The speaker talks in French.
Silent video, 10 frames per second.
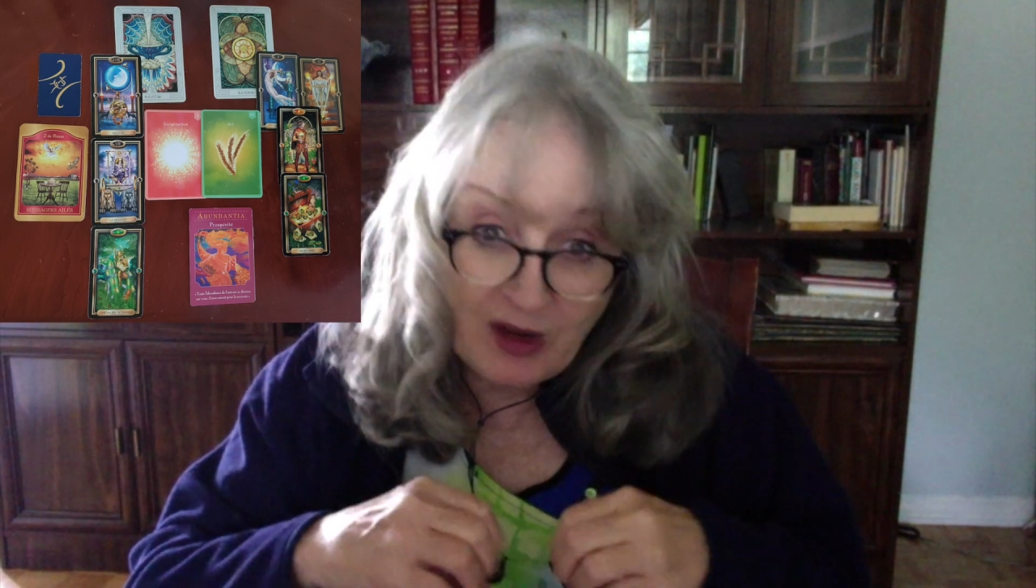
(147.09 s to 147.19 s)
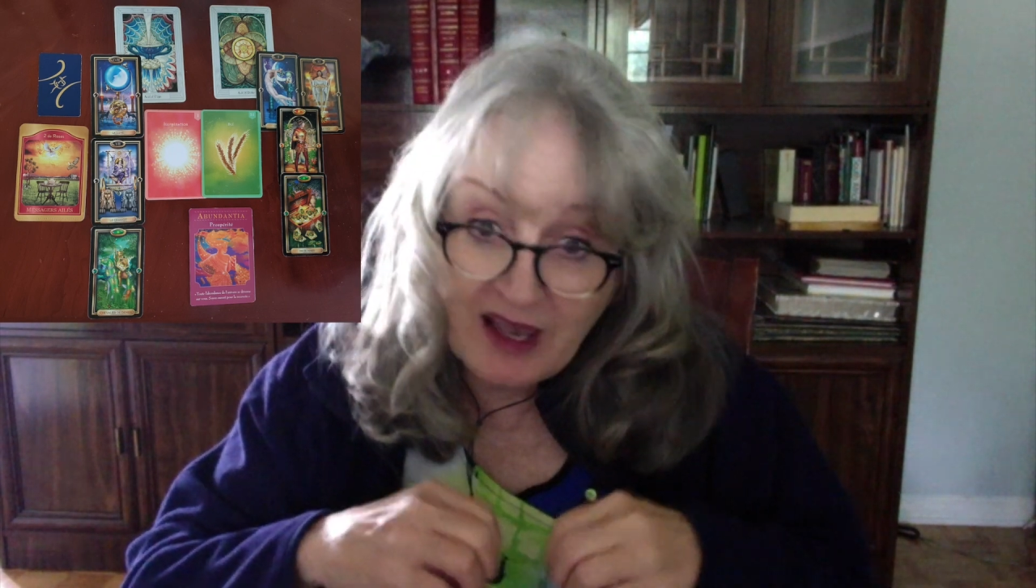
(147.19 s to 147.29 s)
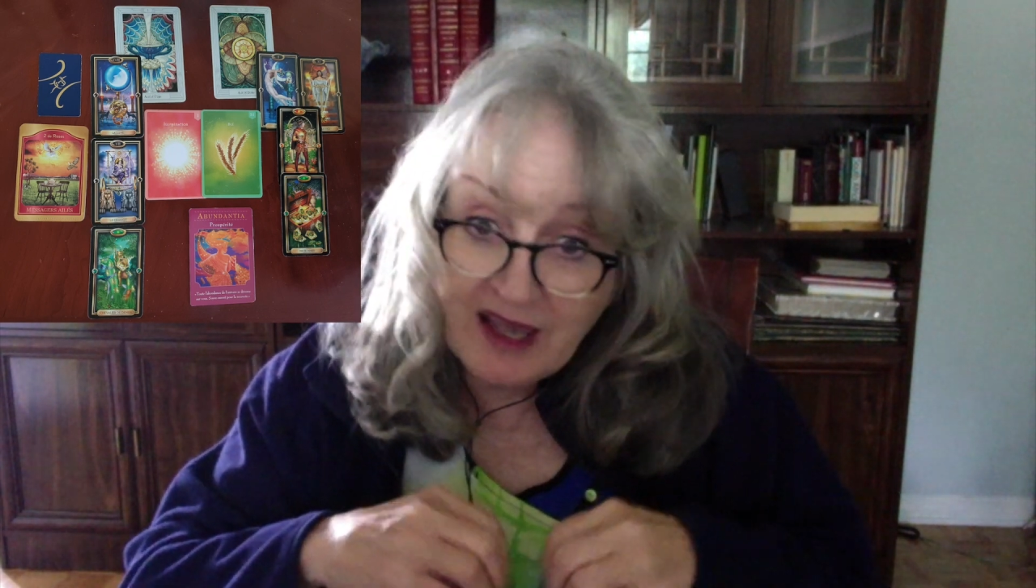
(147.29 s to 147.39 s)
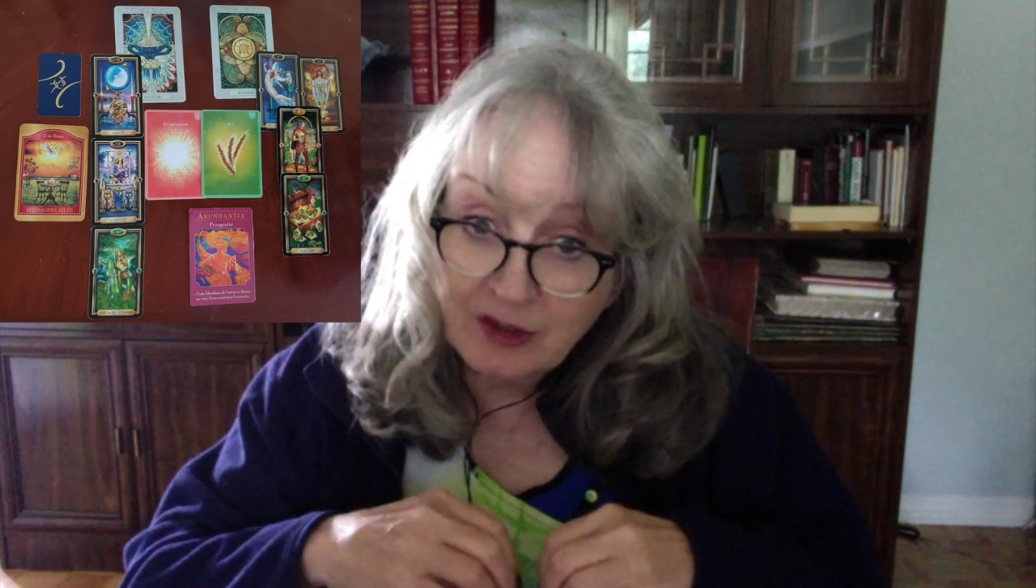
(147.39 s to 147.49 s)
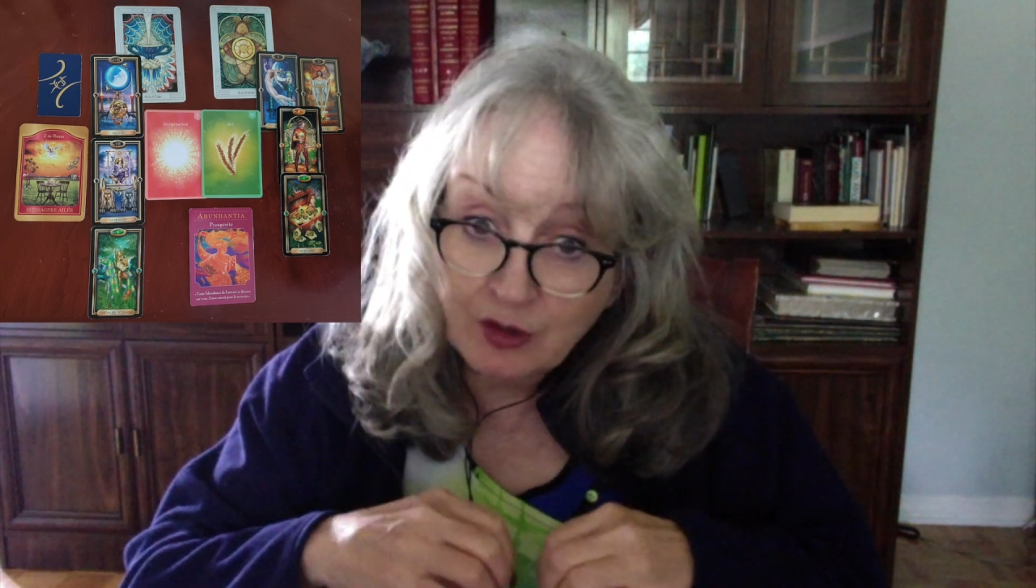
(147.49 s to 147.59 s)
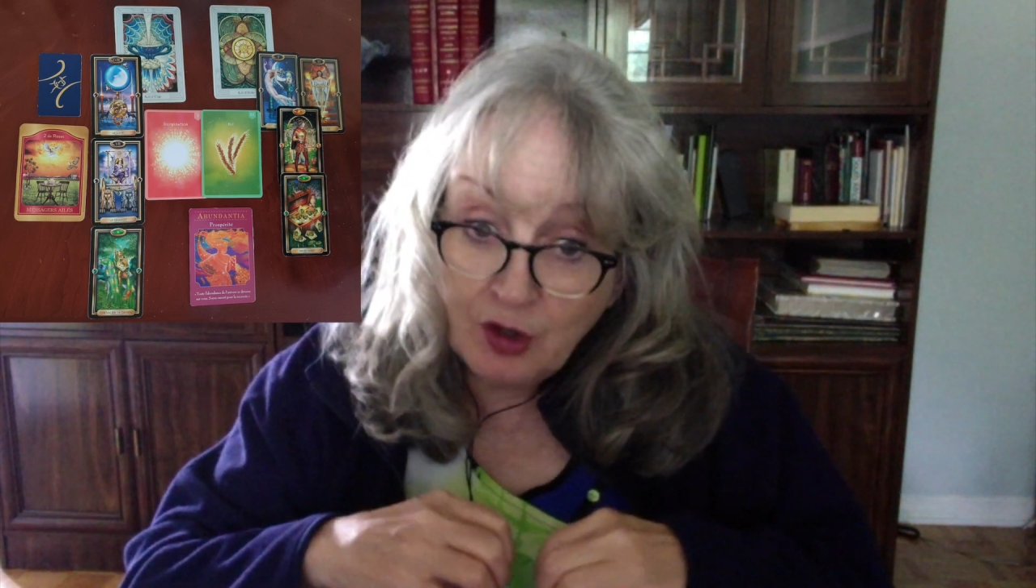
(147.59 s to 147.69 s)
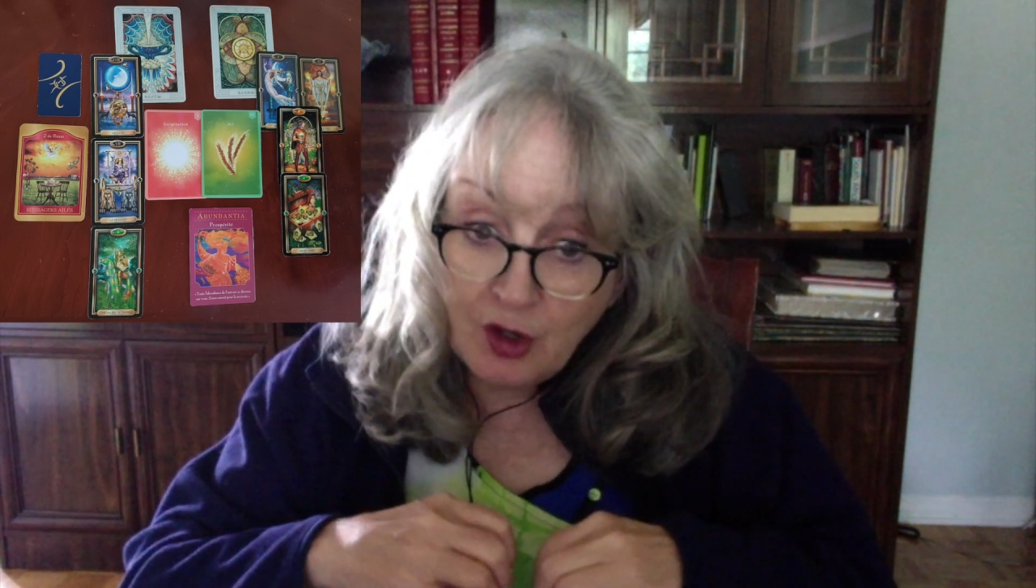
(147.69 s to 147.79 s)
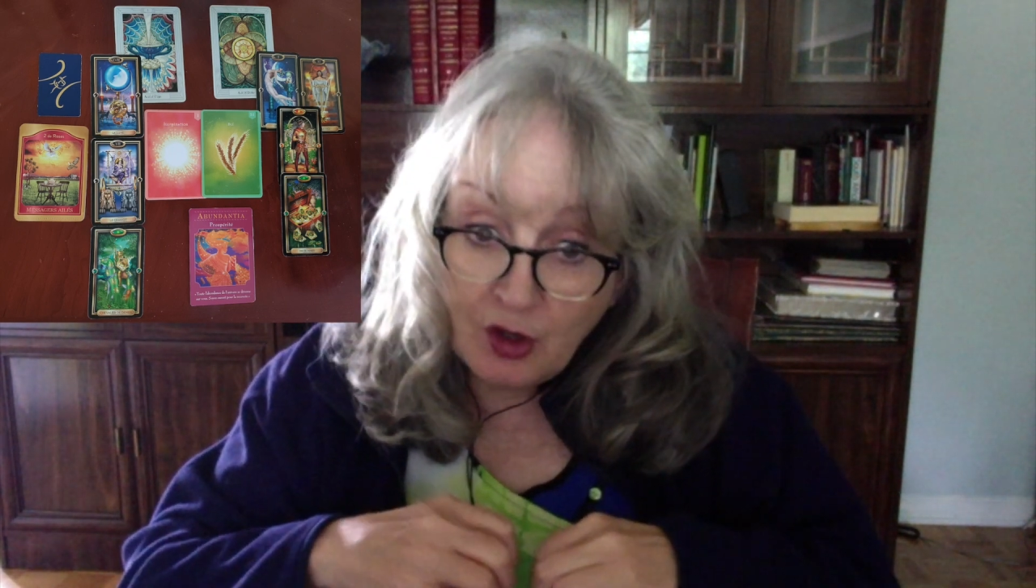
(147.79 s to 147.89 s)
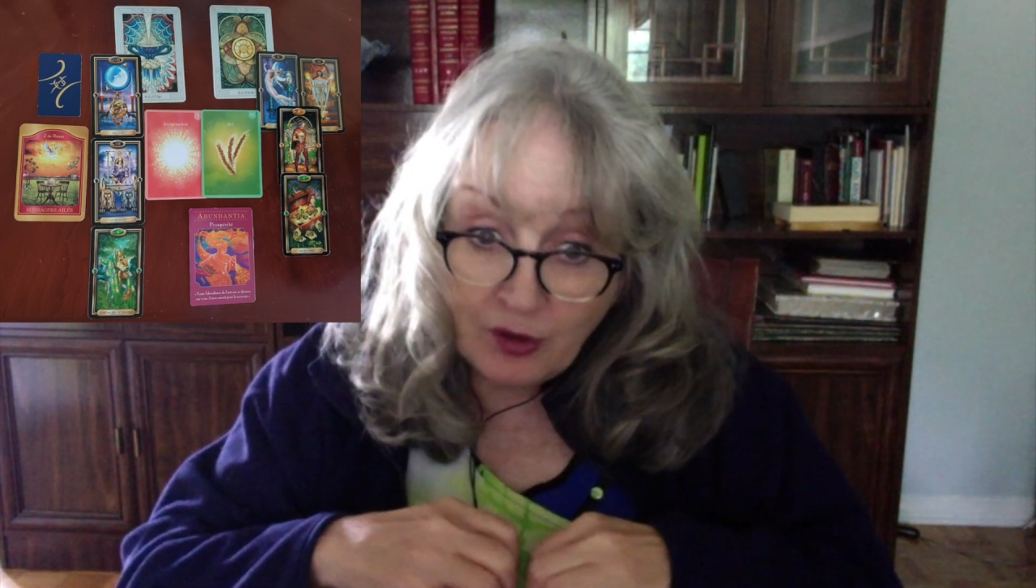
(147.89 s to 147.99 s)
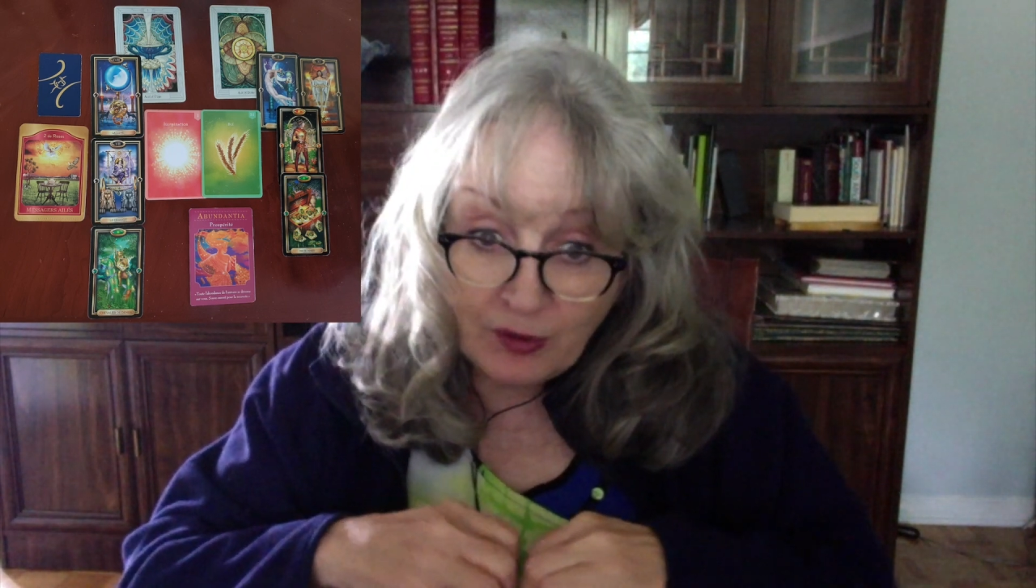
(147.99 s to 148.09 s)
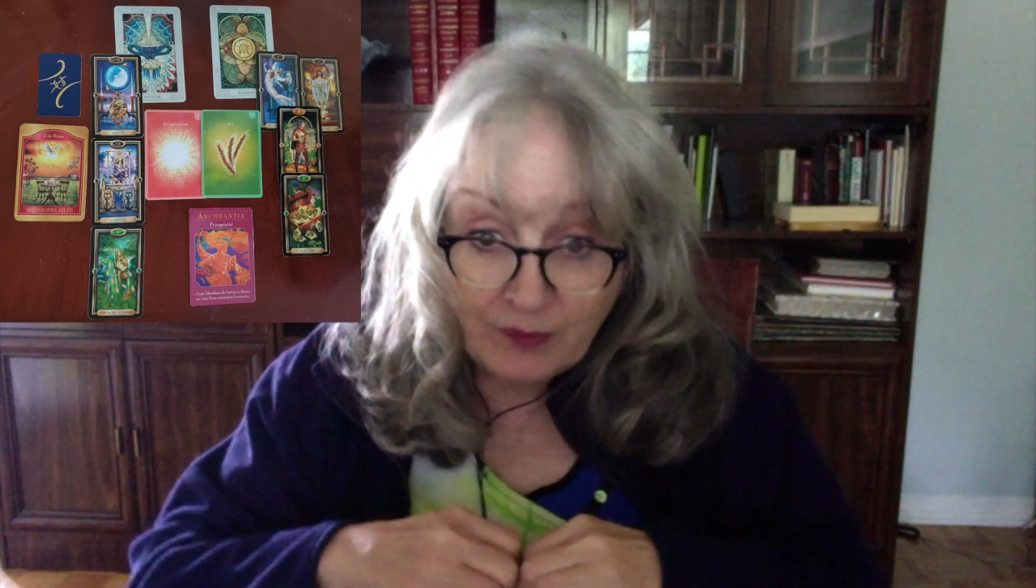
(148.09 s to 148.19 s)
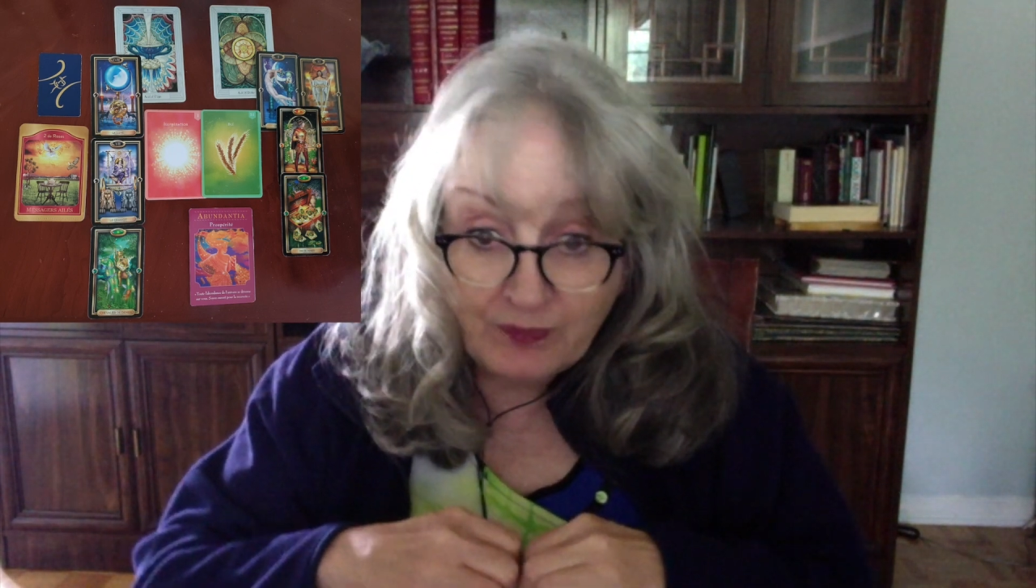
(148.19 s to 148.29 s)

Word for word: être euh,